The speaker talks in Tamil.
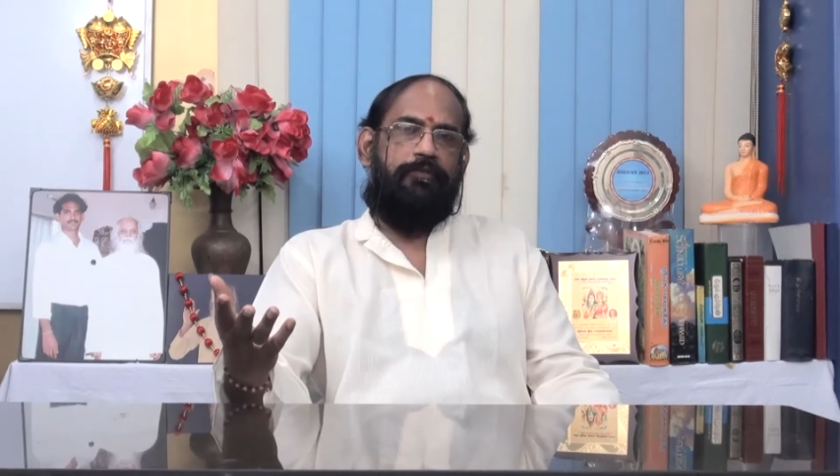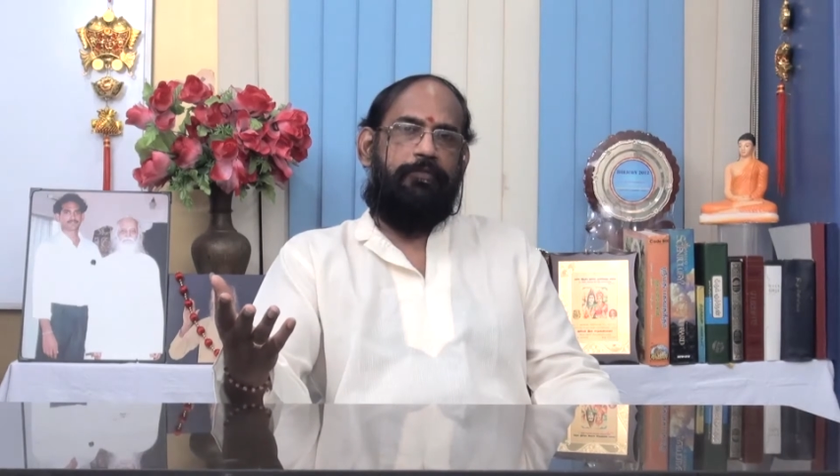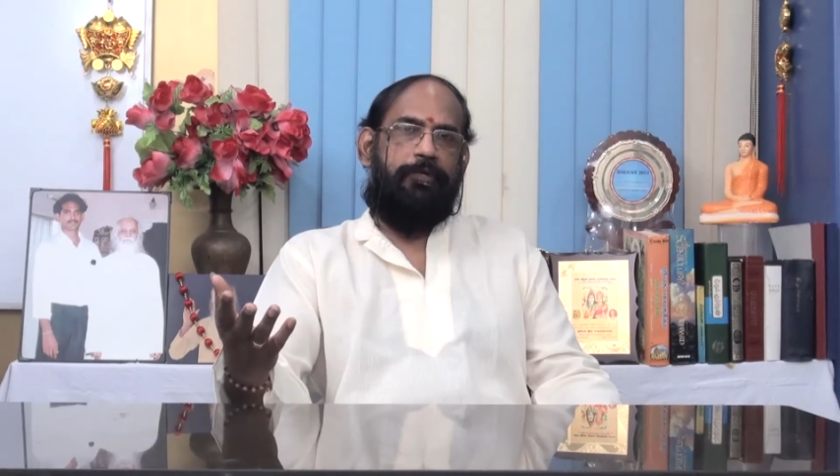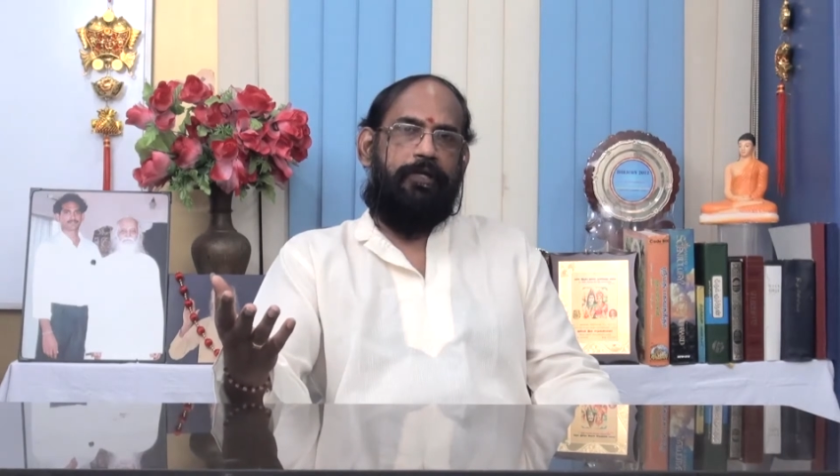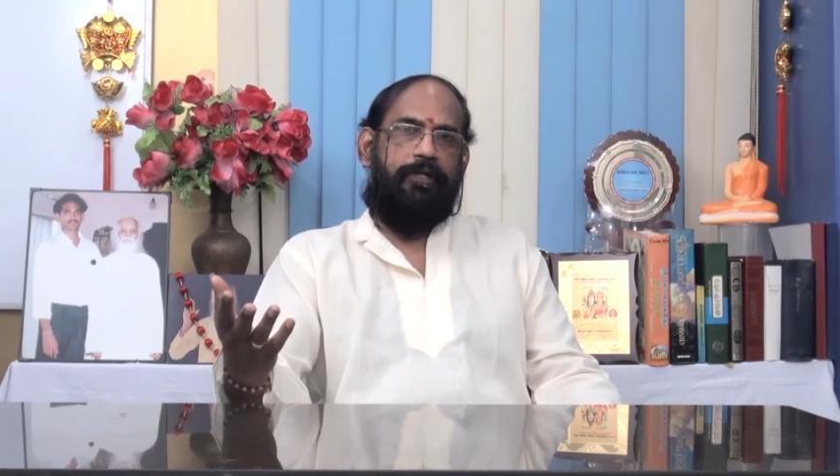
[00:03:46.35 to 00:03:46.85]

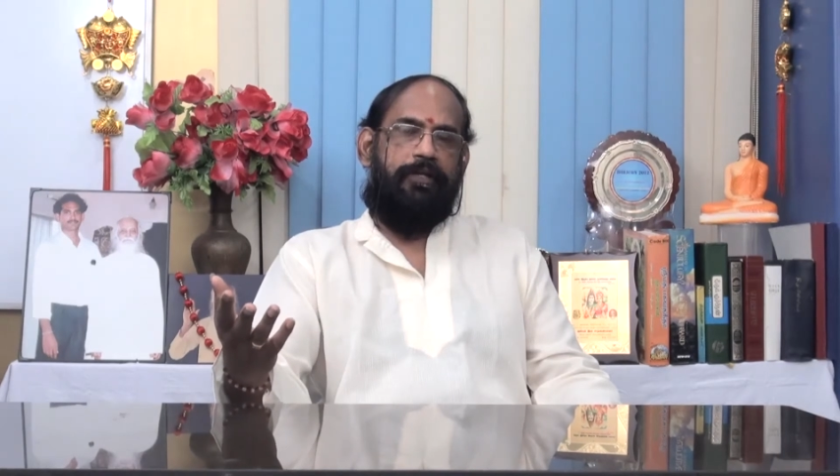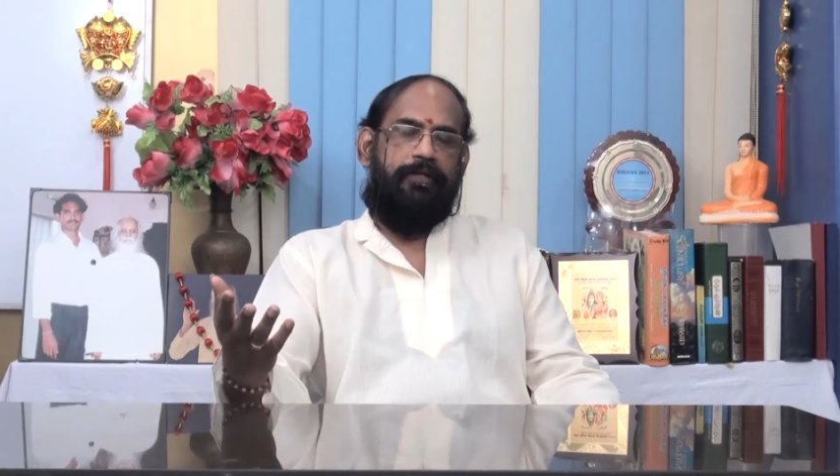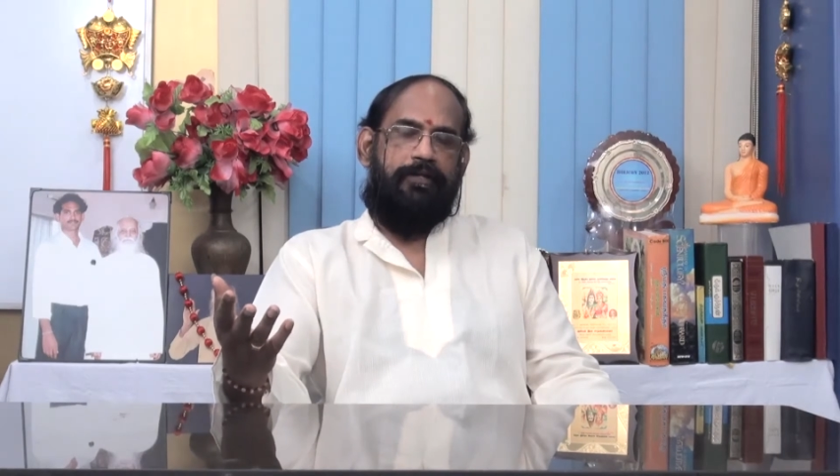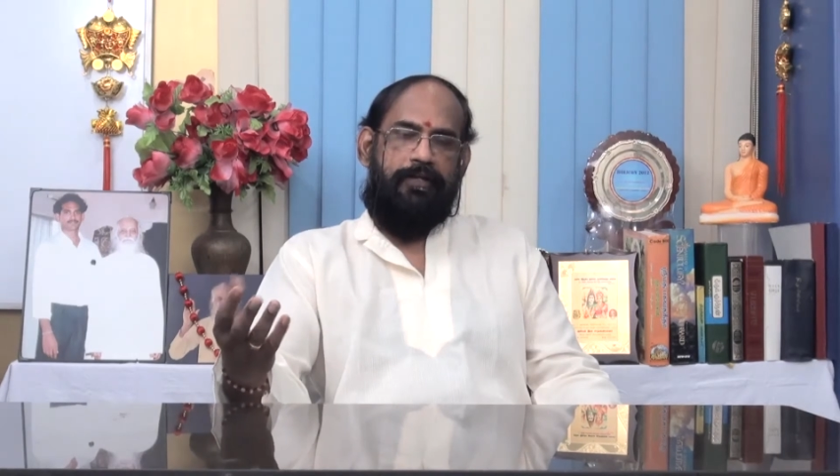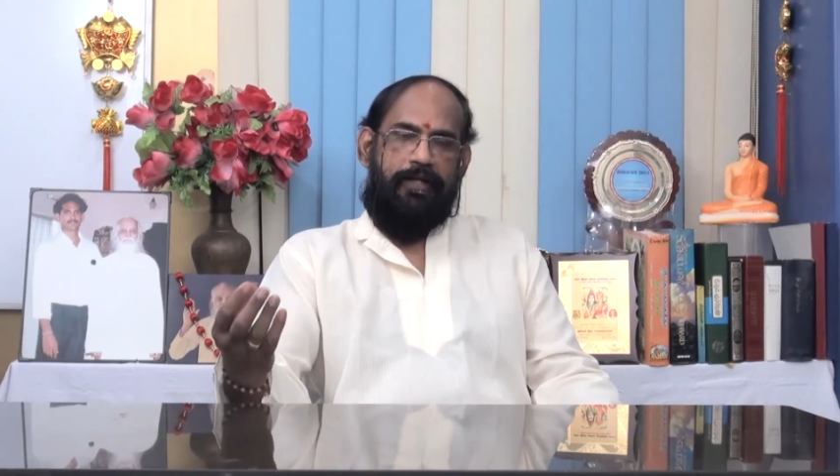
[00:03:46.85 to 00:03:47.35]
விரும்புகிறேன்
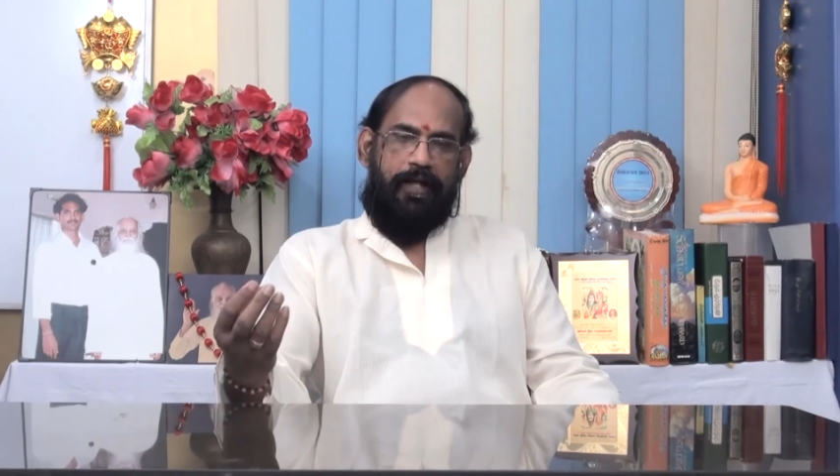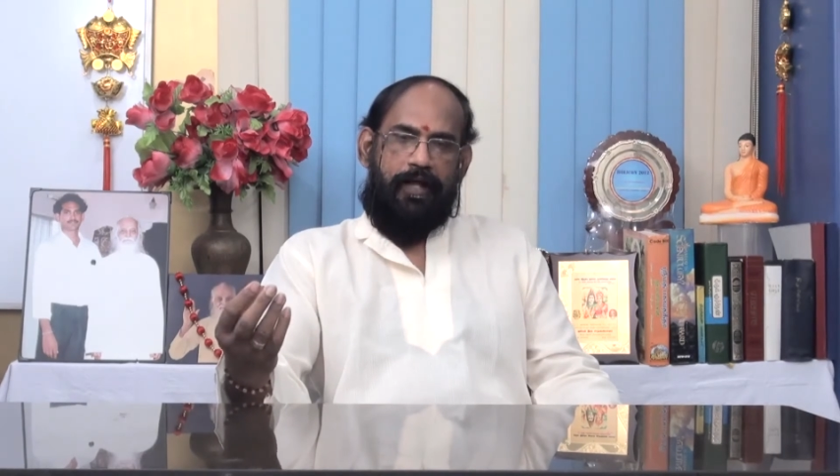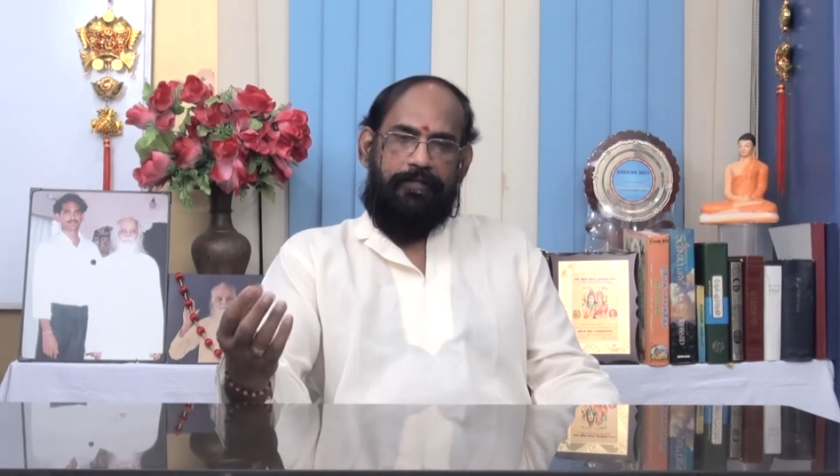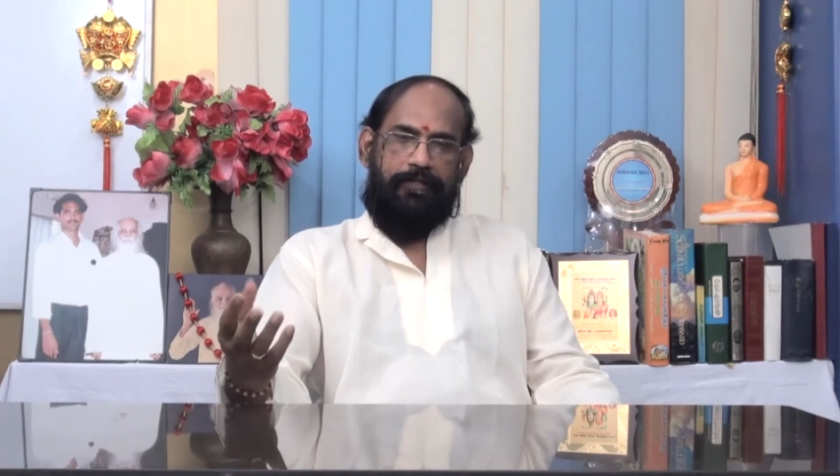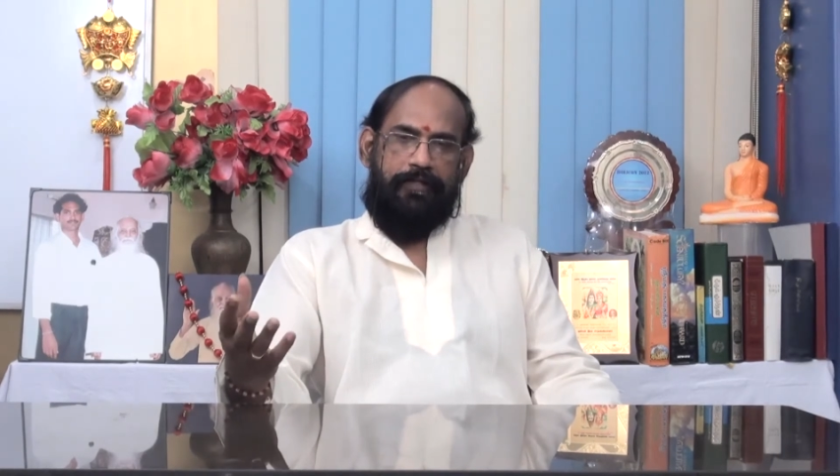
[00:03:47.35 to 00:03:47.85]

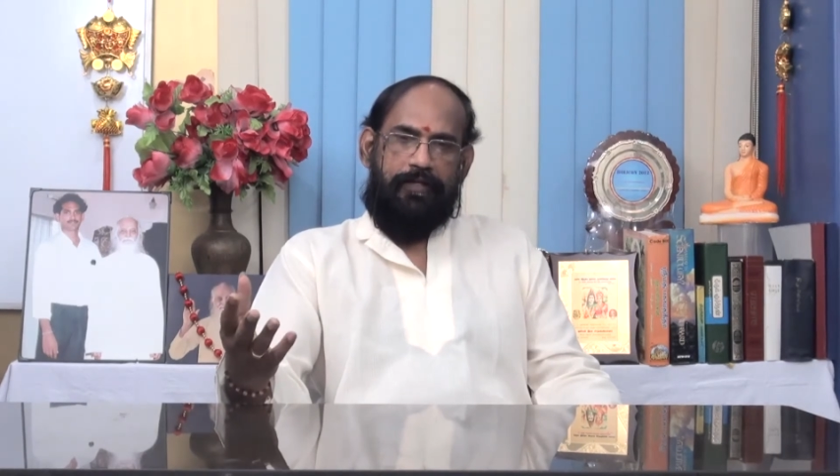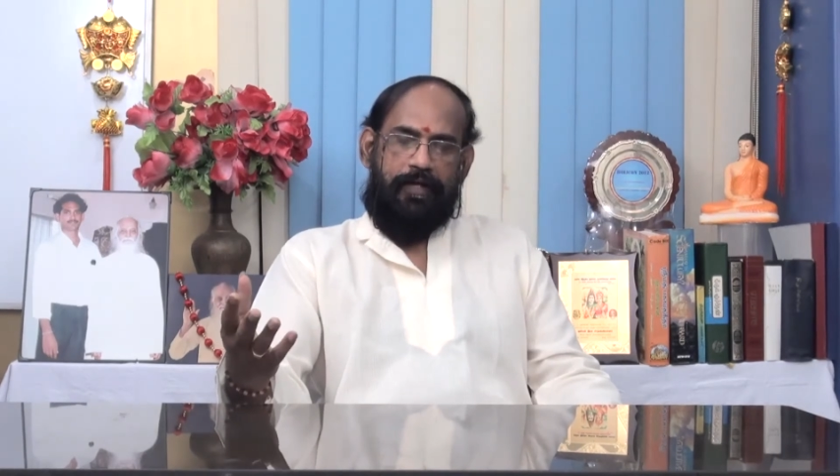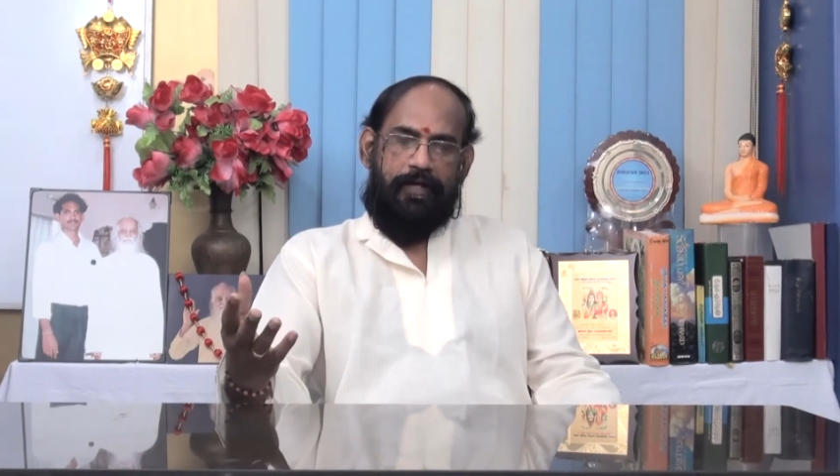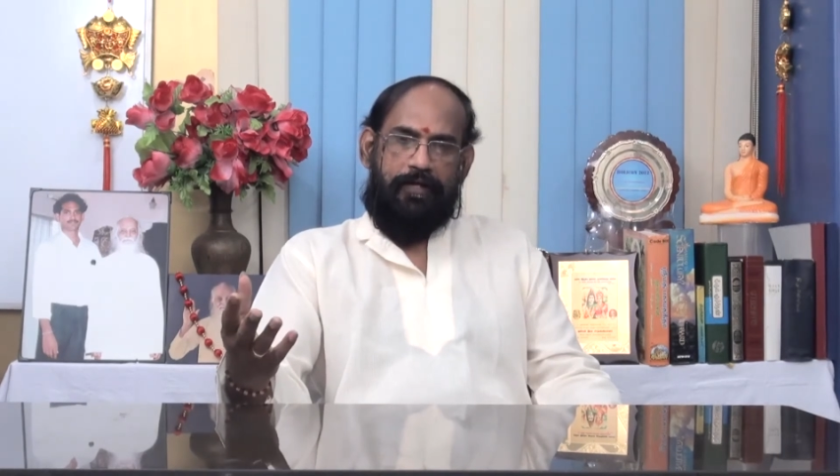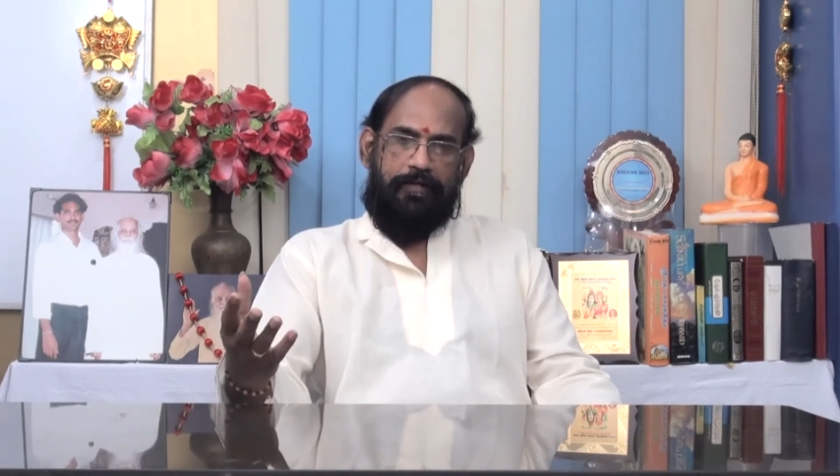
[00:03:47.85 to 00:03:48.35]
அது என்னன்னா